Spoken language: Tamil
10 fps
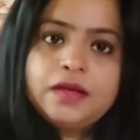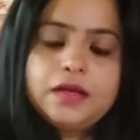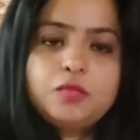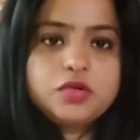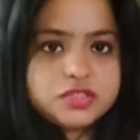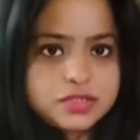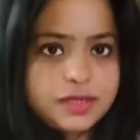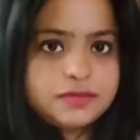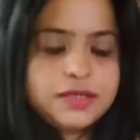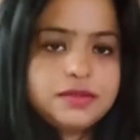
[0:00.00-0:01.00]
முடிஞ்ச
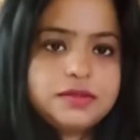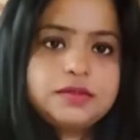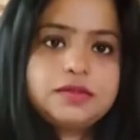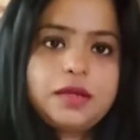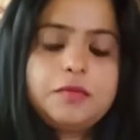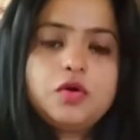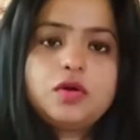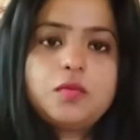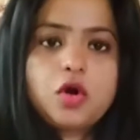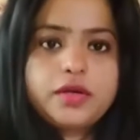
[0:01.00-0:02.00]
அளவுக்கு நம்மளோட
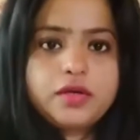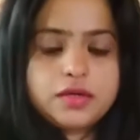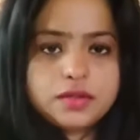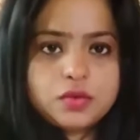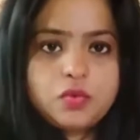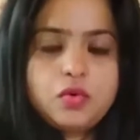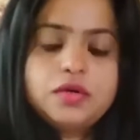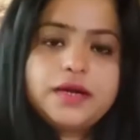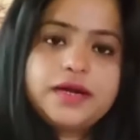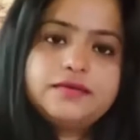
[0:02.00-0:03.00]
பாடியோட அந்த
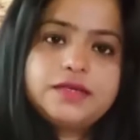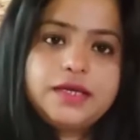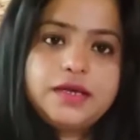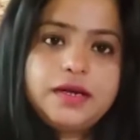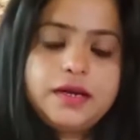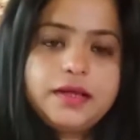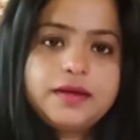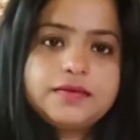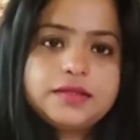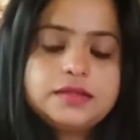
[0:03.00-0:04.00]
ஓன்
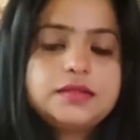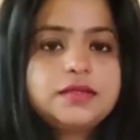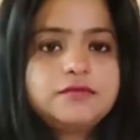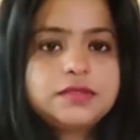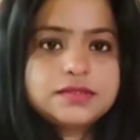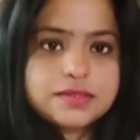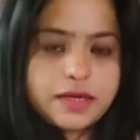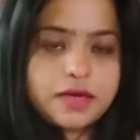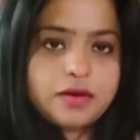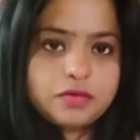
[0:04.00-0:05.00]
ரெக்கவரியிலேயே வந்து அது வந்து
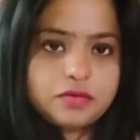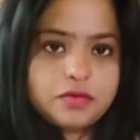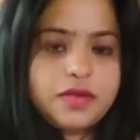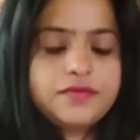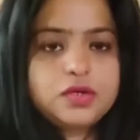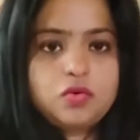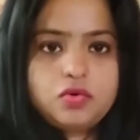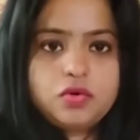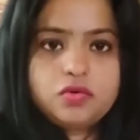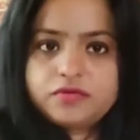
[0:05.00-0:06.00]
சரியாகணும் ஈவன்
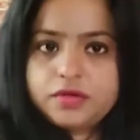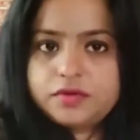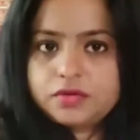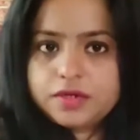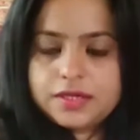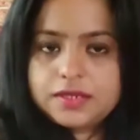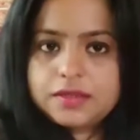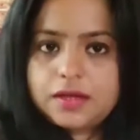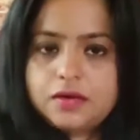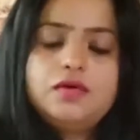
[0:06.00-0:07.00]
கோல்டோ ஃபீவரோ எதாக
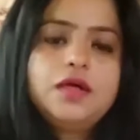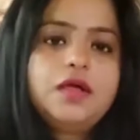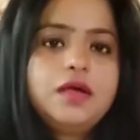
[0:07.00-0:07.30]
இருந்தாலும்